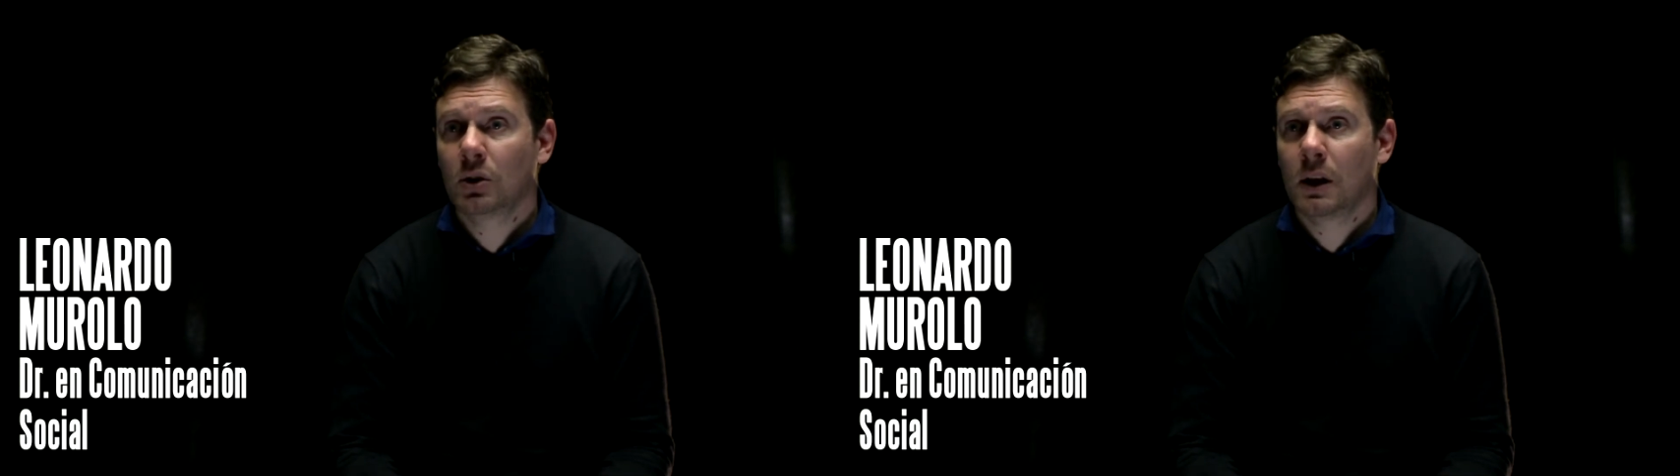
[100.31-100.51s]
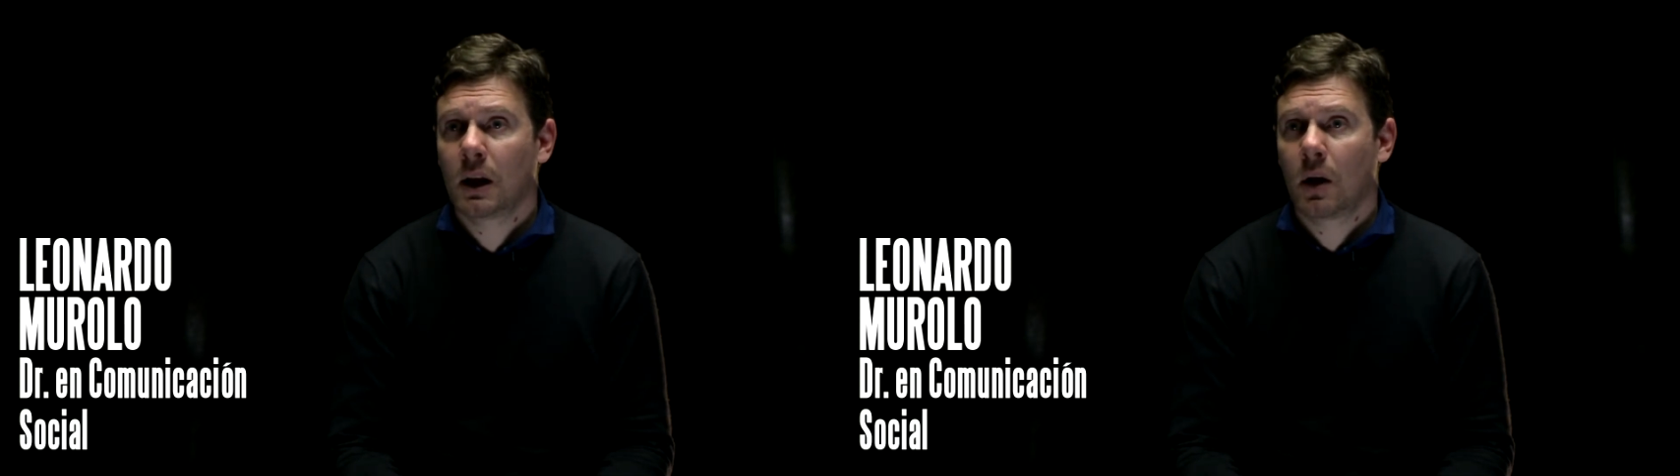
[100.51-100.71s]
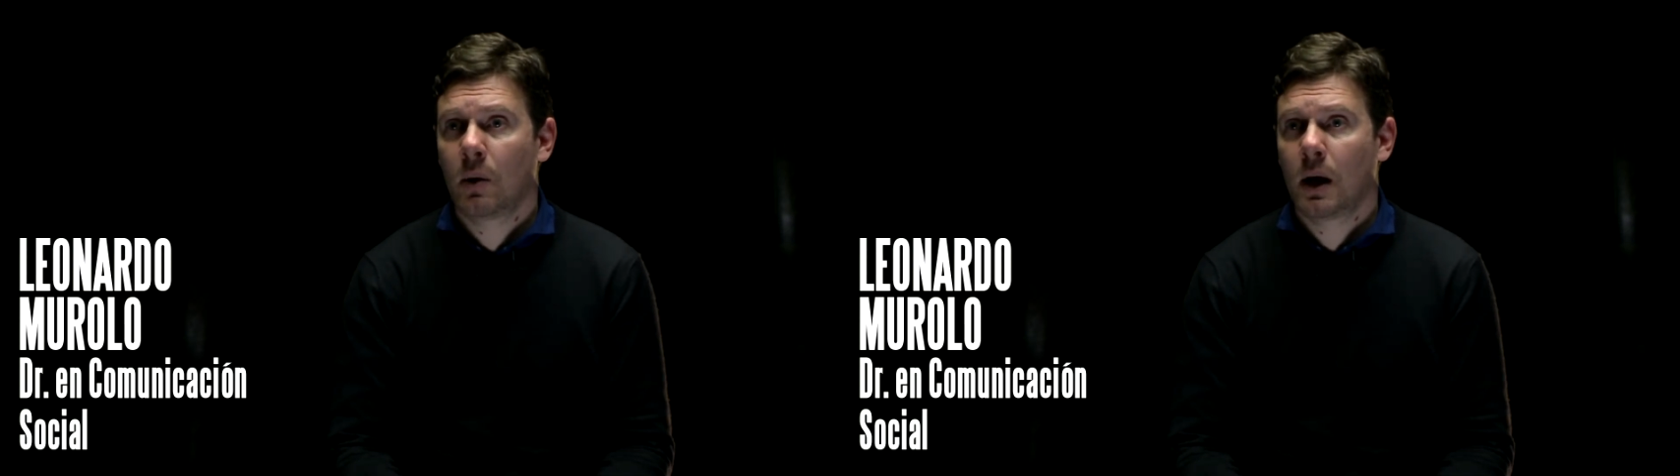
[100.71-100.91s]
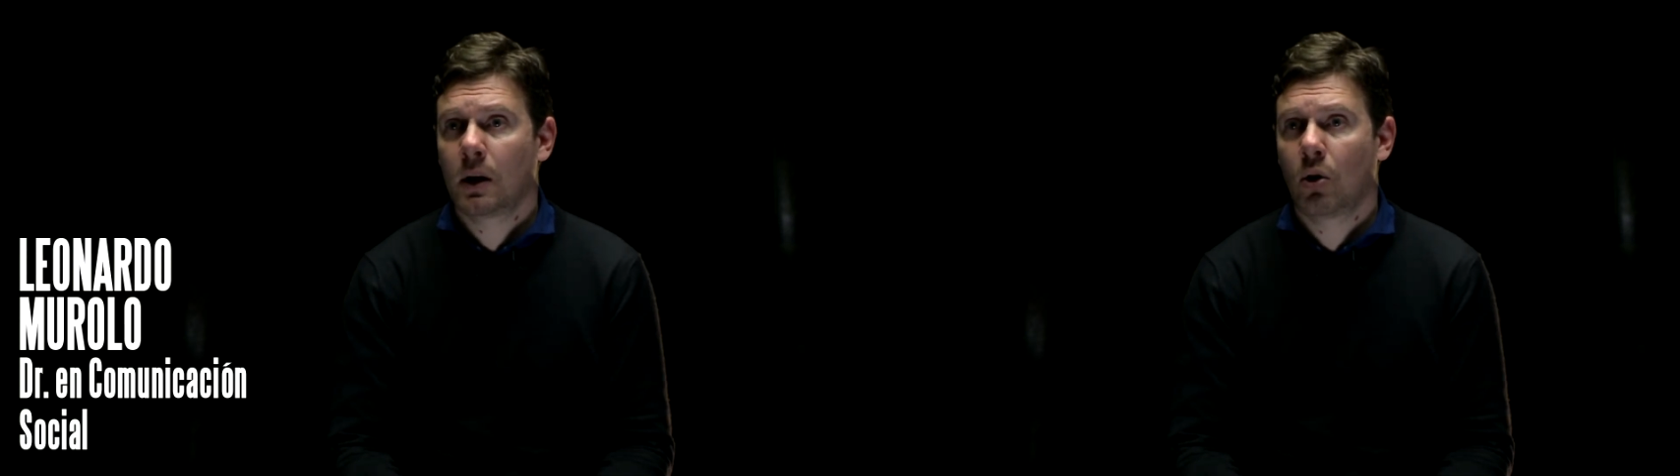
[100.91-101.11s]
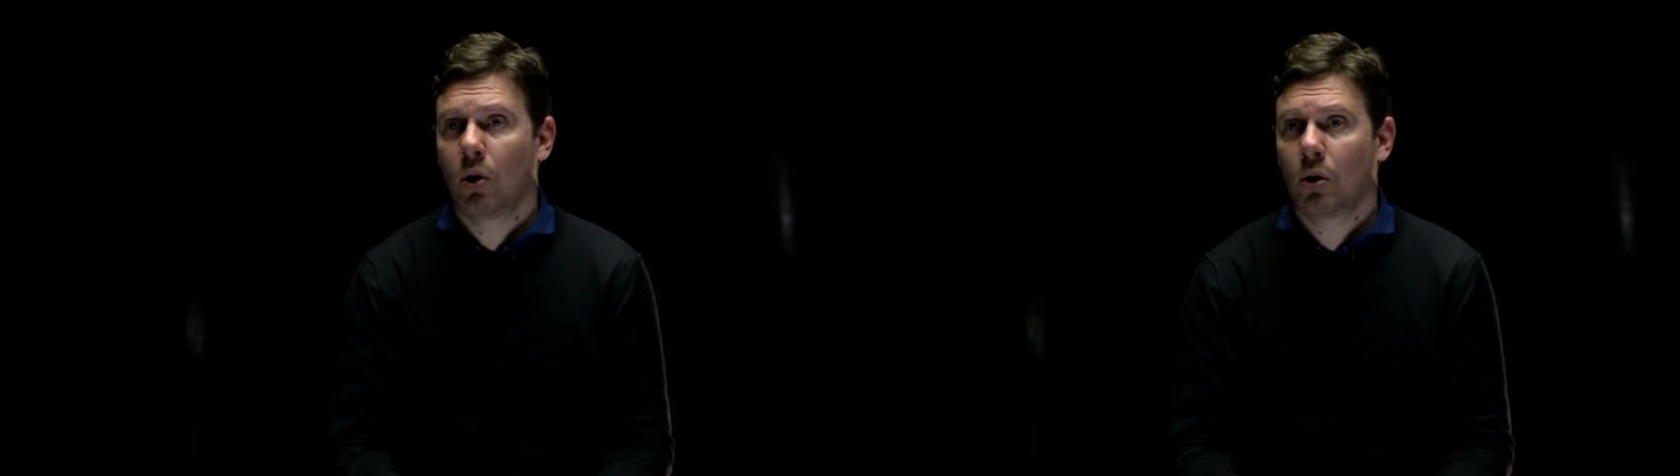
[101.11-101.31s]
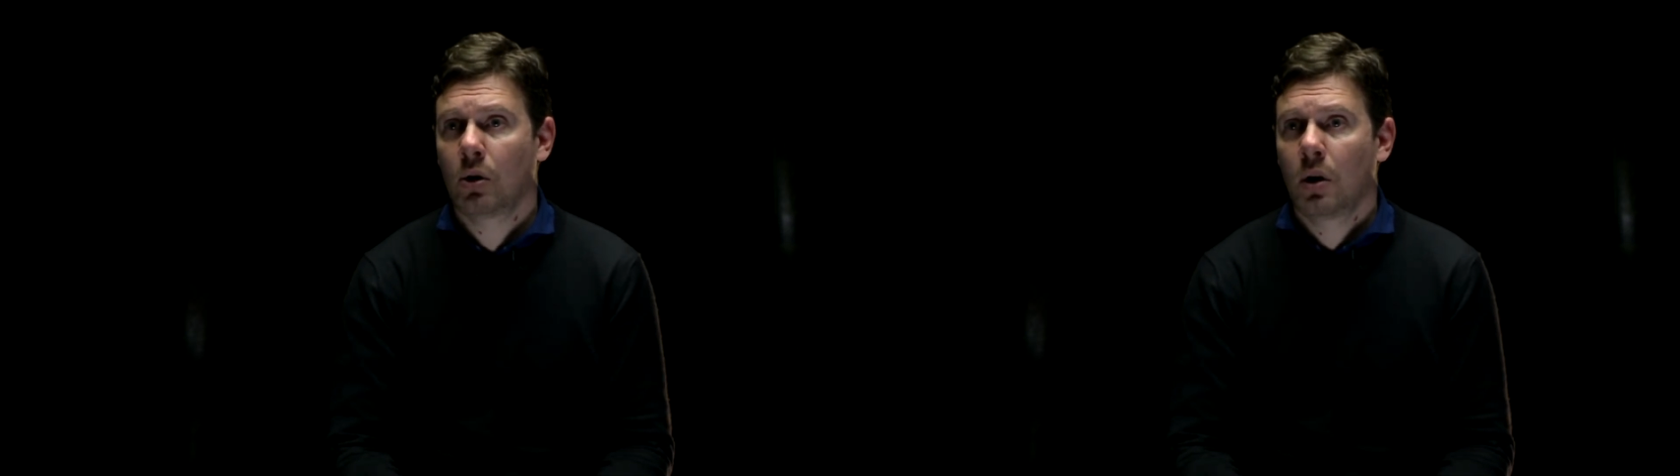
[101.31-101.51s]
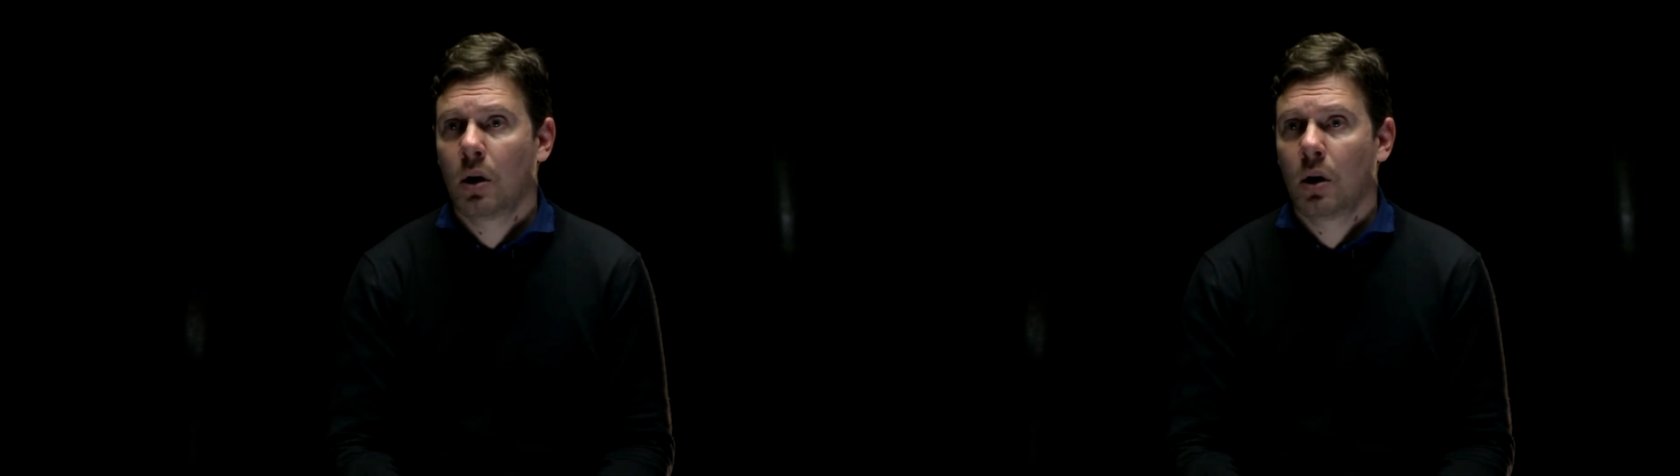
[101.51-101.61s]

tiene que ver con